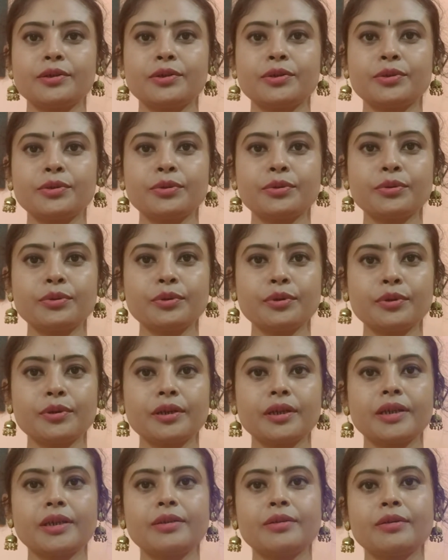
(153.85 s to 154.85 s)

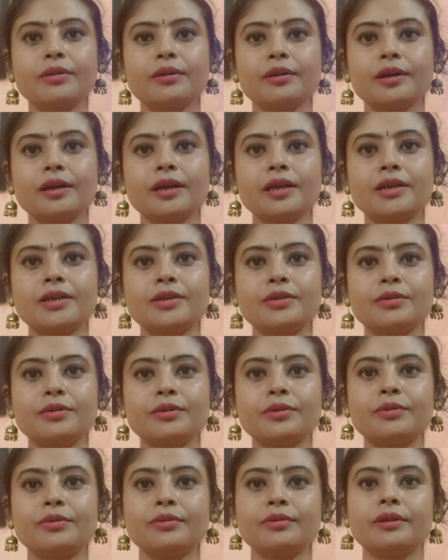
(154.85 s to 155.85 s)
সুরক্ষিত করার জন্য